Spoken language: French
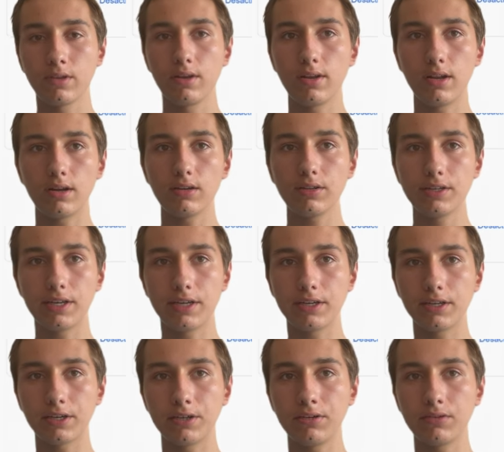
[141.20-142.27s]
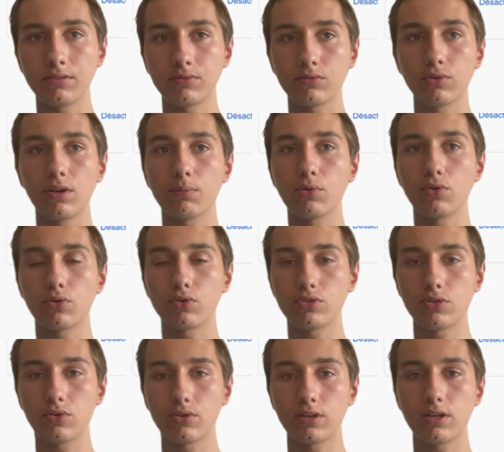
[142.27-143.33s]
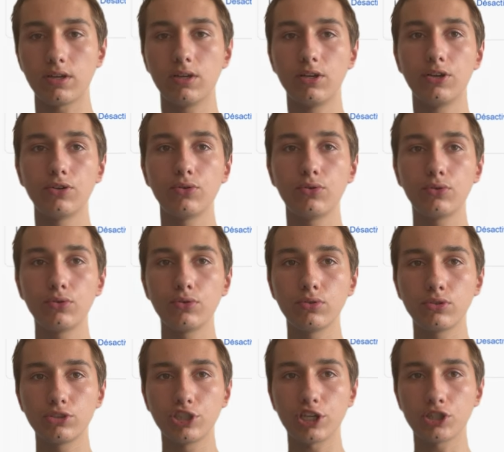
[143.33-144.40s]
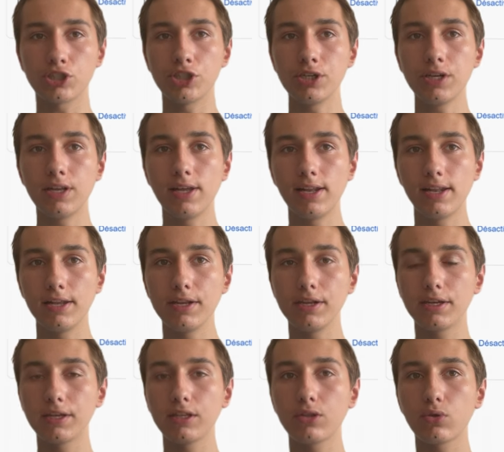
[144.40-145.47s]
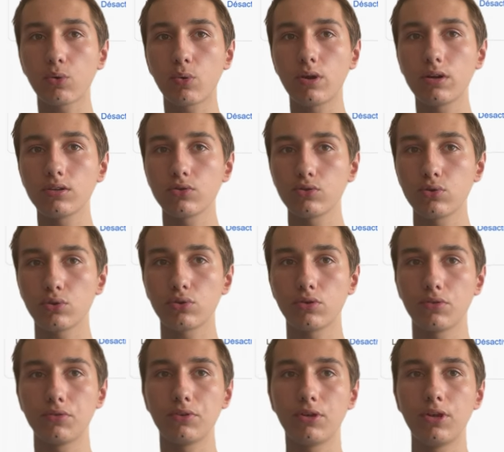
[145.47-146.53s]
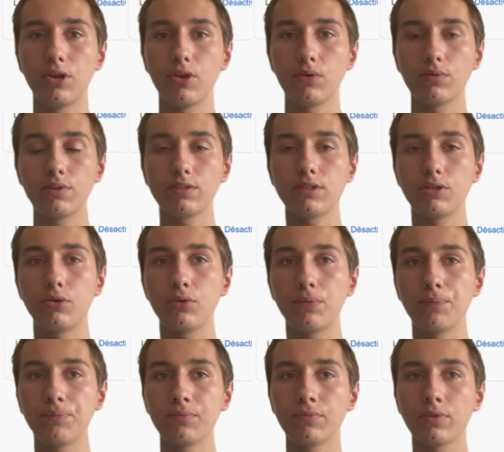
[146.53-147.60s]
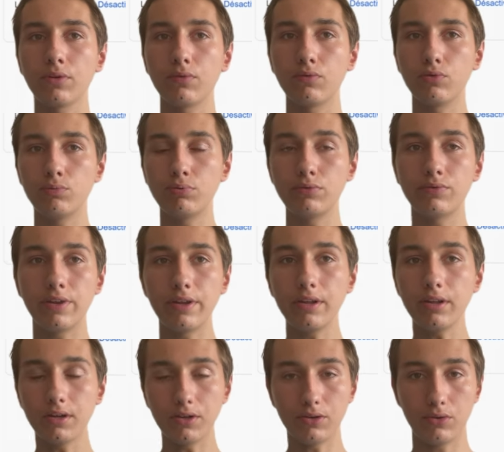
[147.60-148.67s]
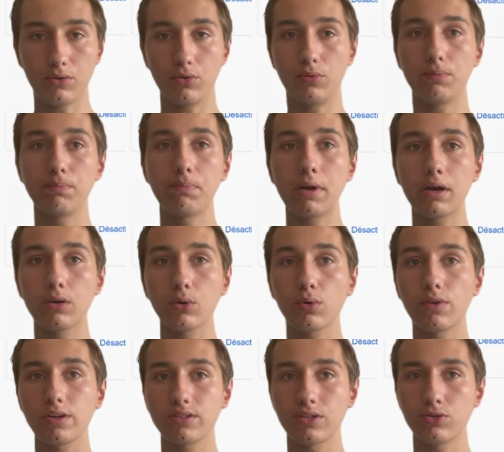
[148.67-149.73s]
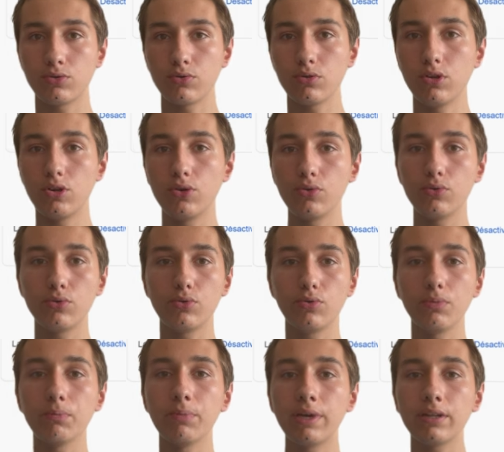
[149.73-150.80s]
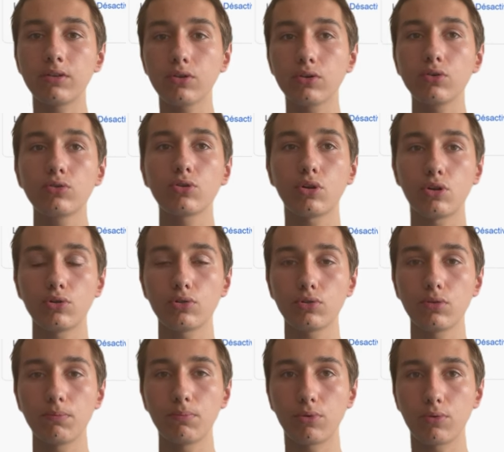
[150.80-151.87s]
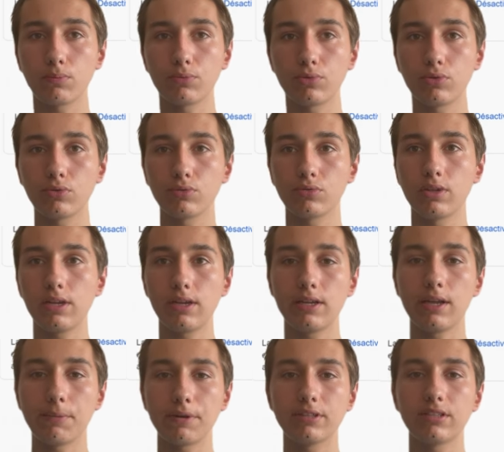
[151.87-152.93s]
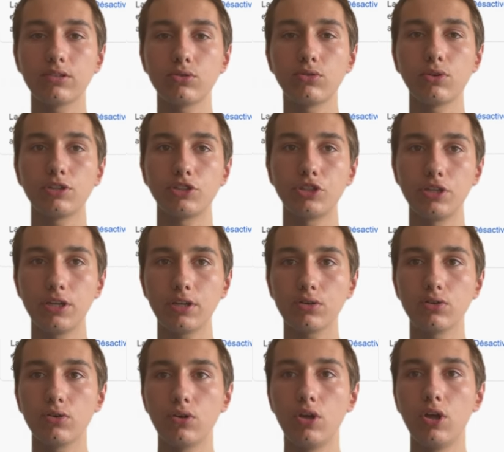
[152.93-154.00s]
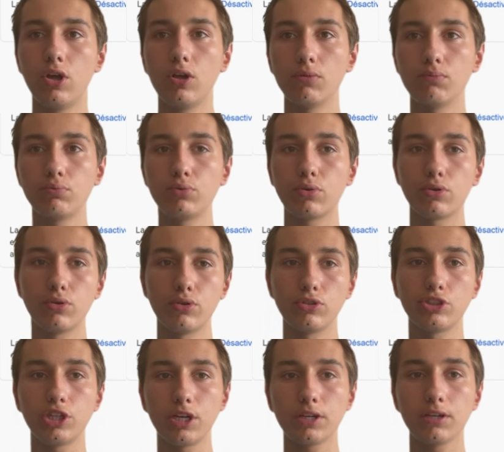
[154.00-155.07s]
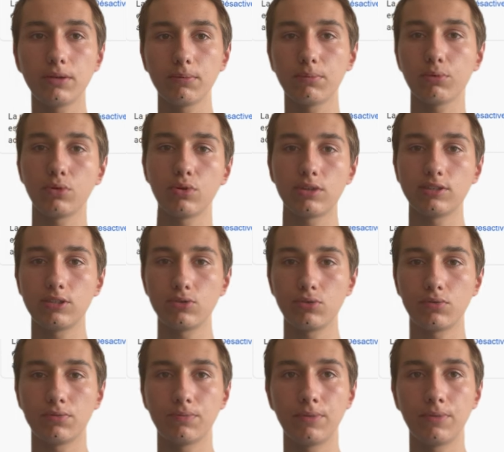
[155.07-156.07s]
Là, il y a écrit, donc là pendant que c'est en train de charger, il y a écrit 3 sur 30. En fait, c'est que vous pouvez, euh, par conversation, mettre 30 prompts. Donc là, et après, ça se régénère euh, pour euh, chaque conversation.